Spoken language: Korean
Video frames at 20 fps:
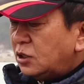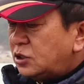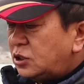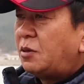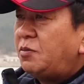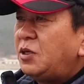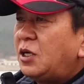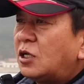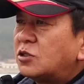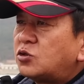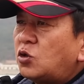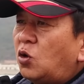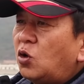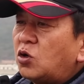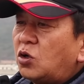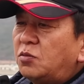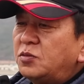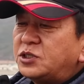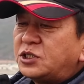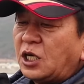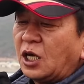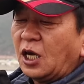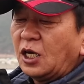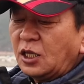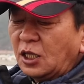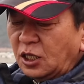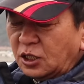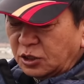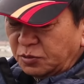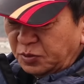채비가 조금
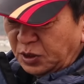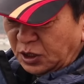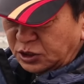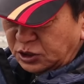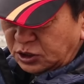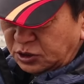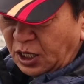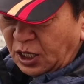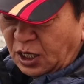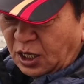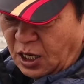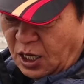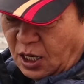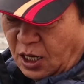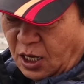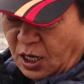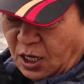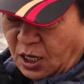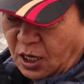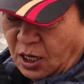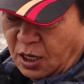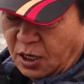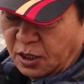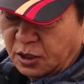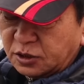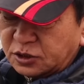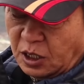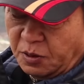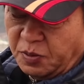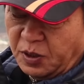세게 되어 있습니다 제가
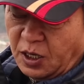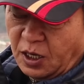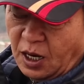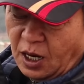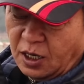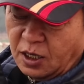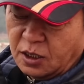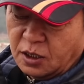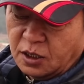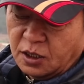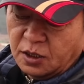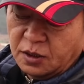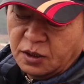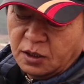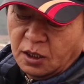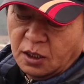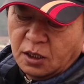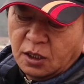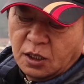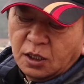채비를 한 건